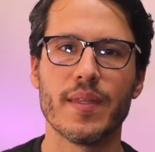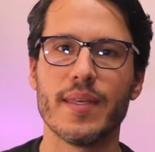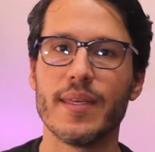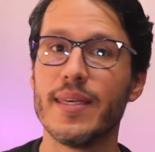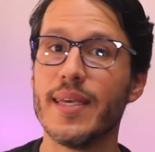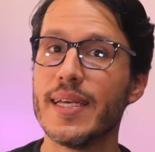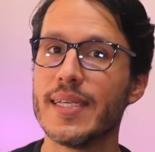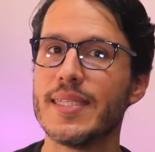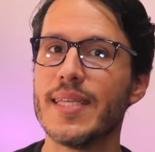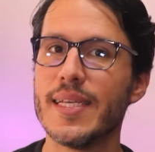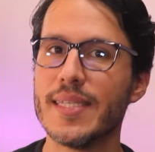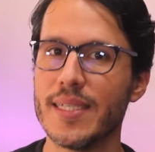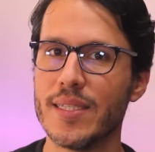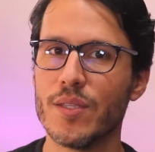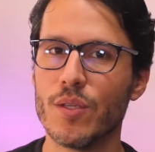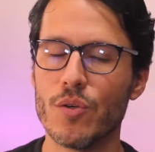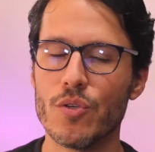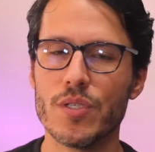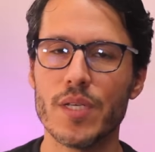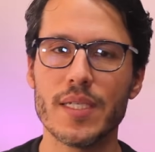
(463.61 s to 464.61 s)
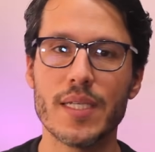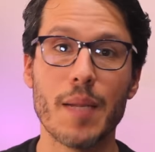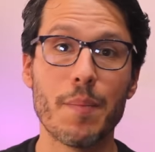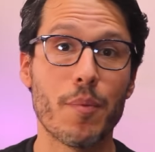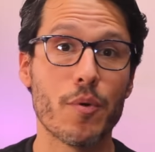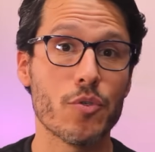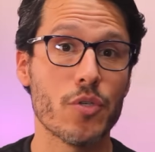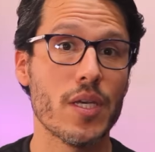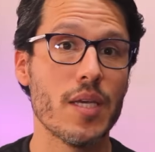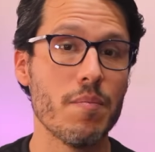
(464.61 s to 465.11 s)
Y este es entonces el
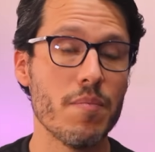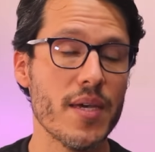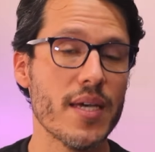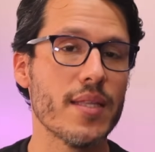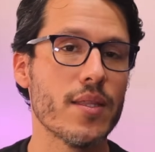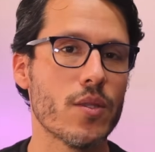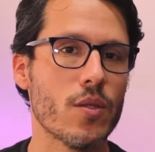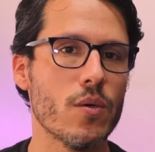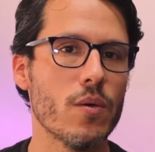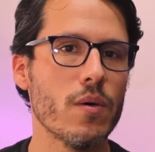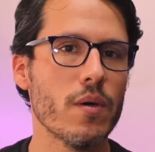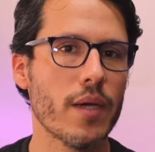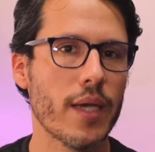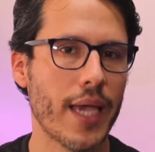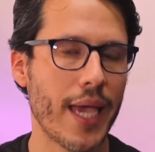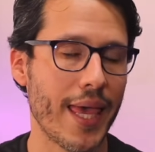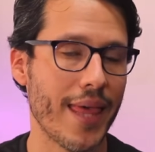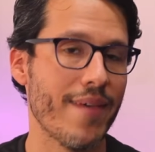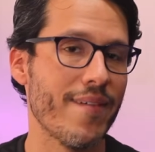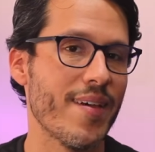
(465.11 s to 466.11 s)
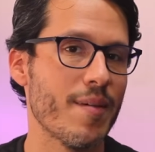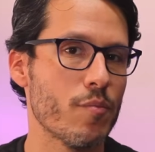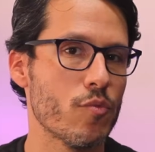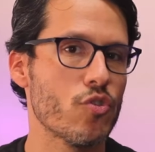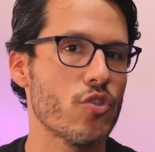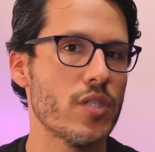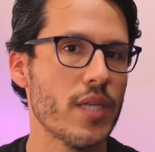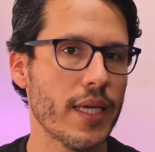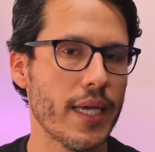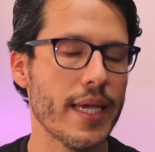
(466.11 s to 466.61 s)
procedimiento que
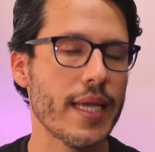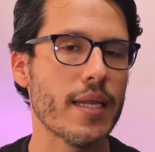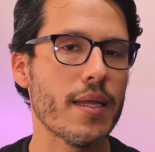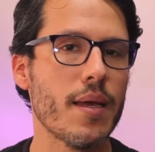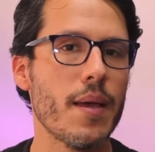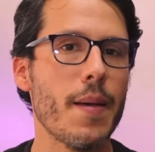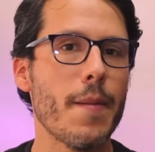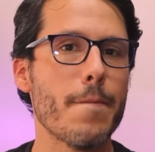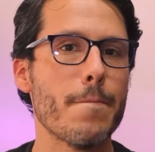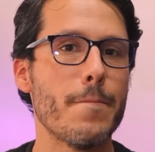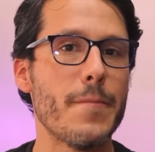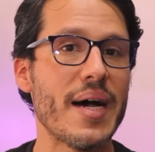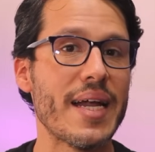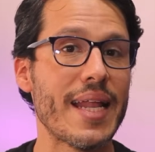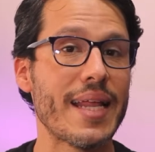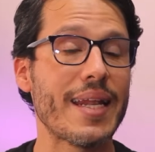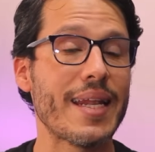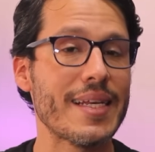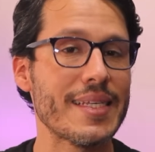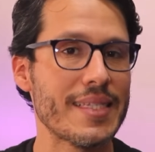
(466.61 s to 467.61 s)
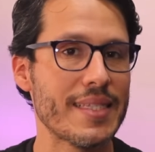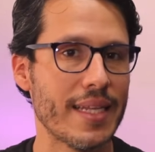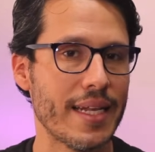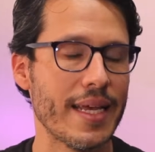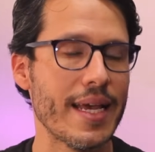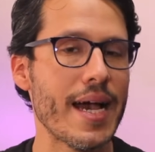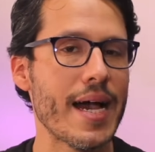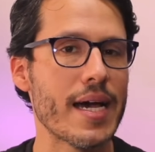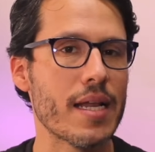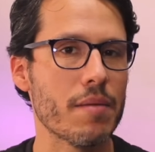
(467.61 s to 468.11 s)
debemos seguir para
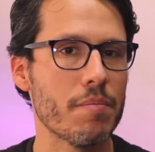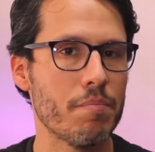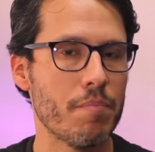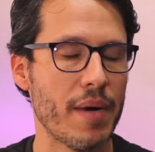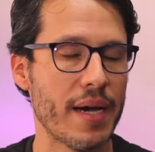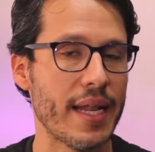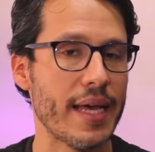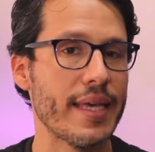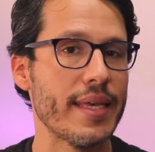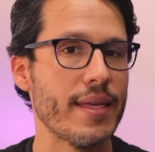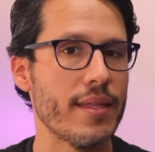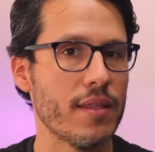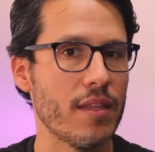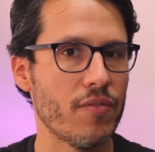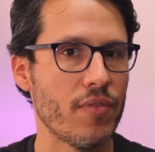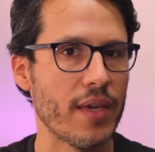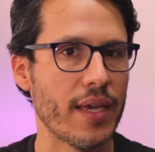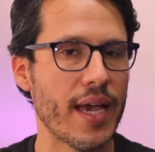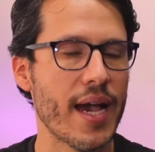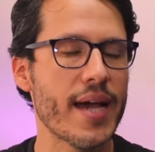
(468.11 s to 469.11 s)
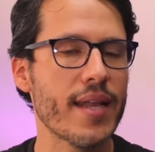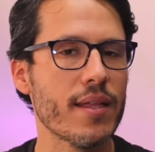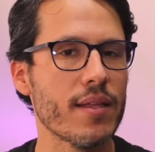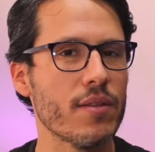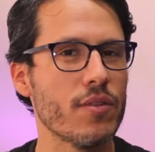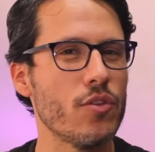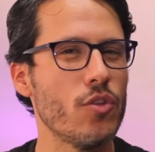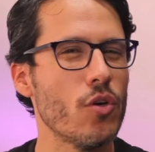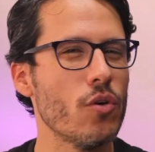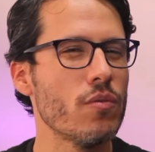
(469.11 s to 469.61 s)
rastrear, para identificar
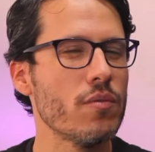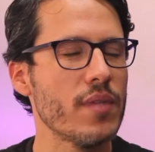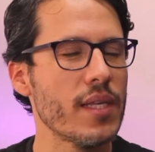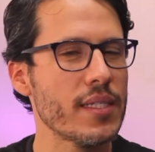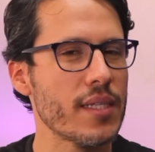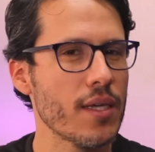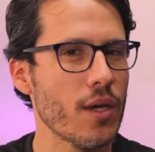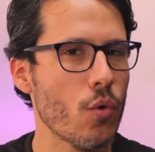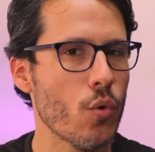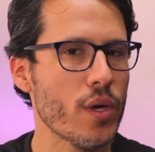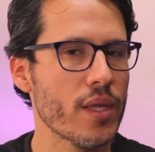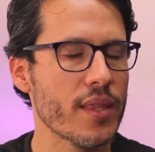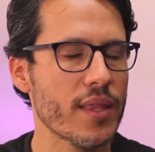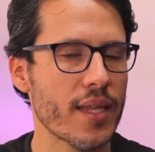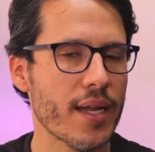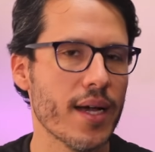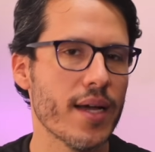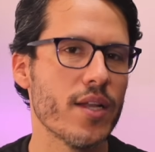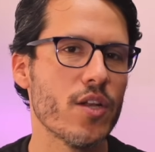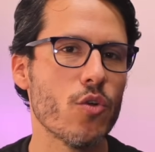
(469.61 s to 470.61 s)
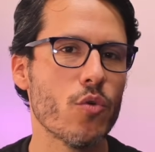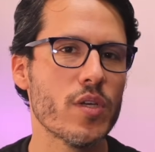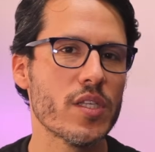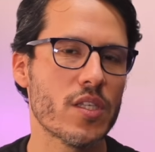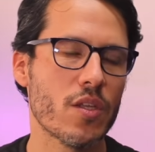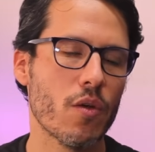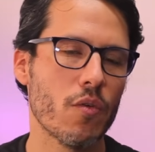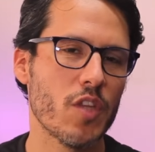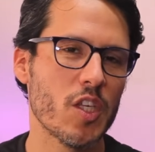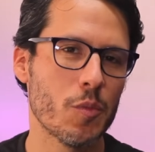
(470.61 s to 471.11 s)
dónde se encuentra
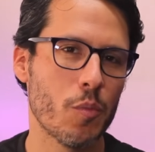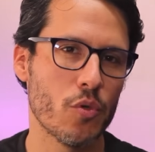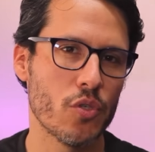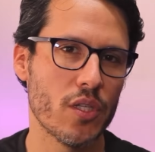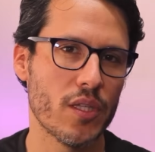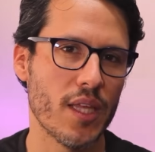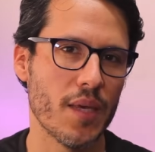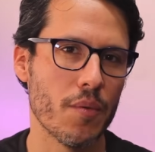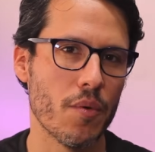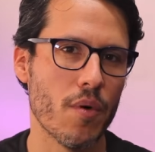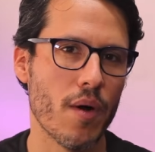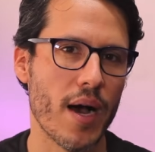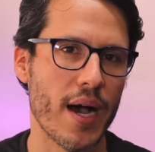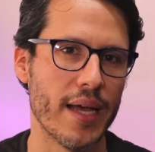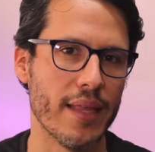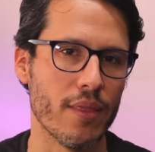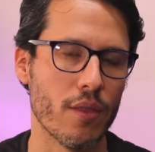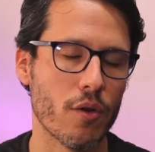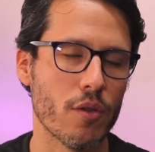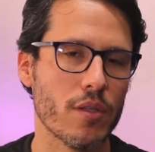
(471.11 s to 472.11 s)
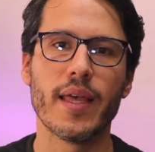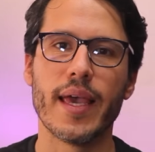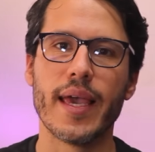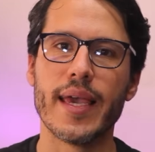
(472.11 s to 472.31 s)
nuestro dispositivo Android.